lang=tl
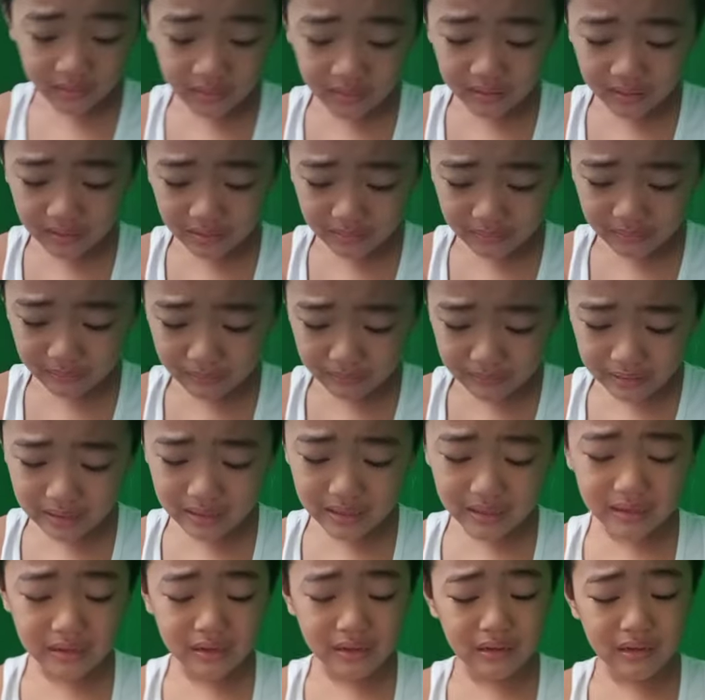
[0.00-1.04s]
ano, mabilis
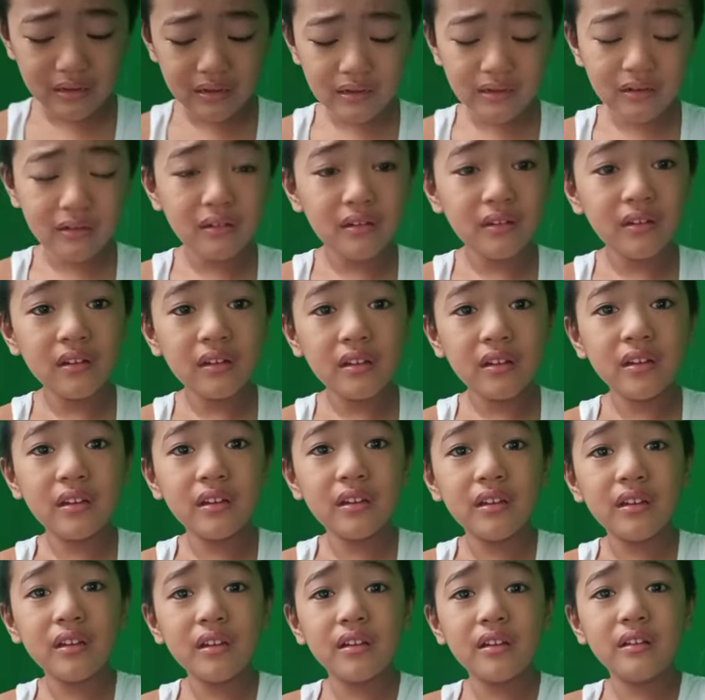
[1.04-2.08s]
siya matunsel.
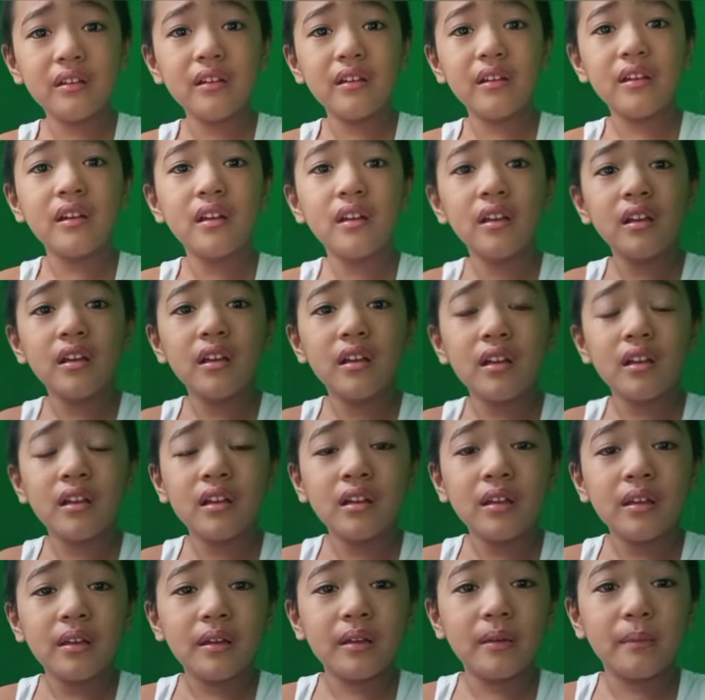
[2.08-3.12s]
O,
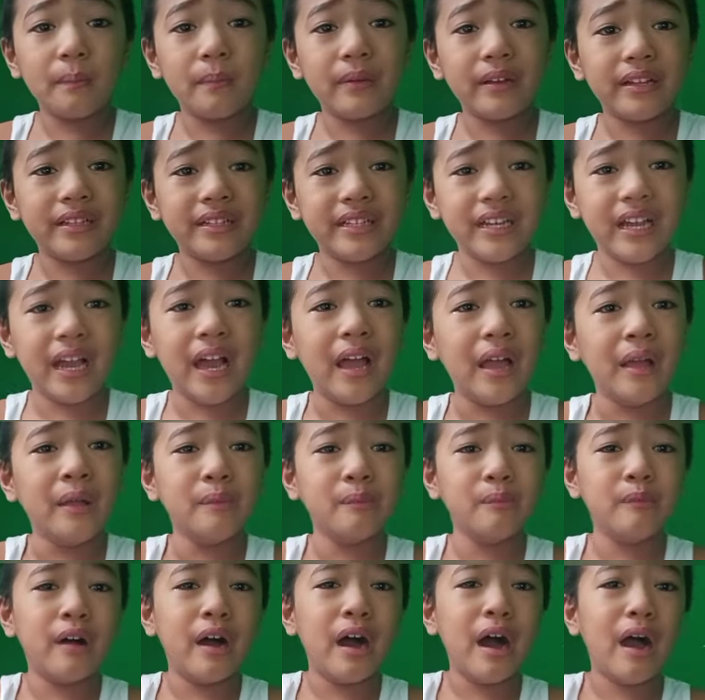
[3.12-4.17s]
kakain mo na.
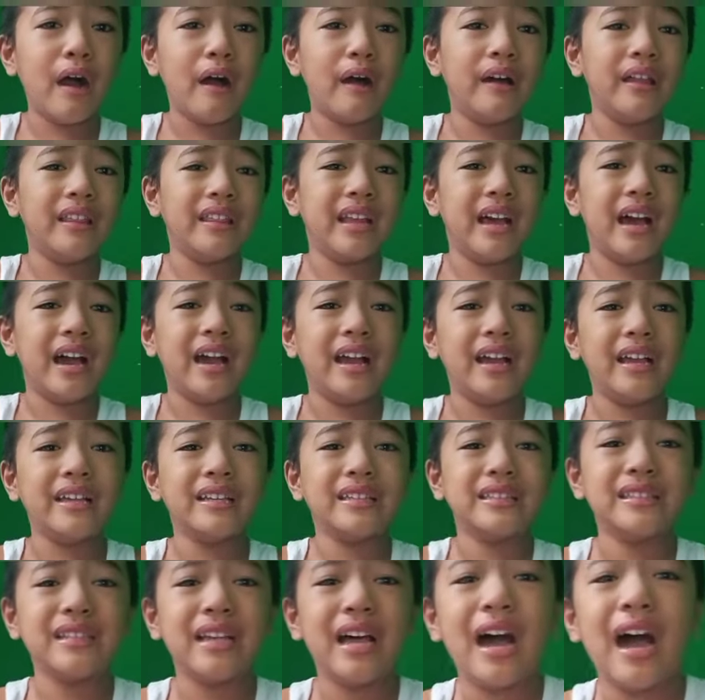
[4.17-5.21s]
Ibigyan mo ako ng
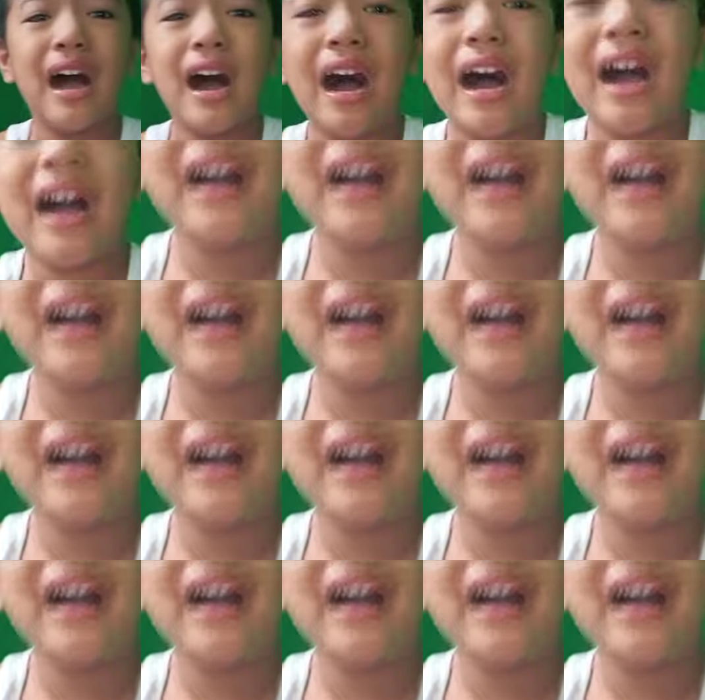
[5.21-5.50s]
isa.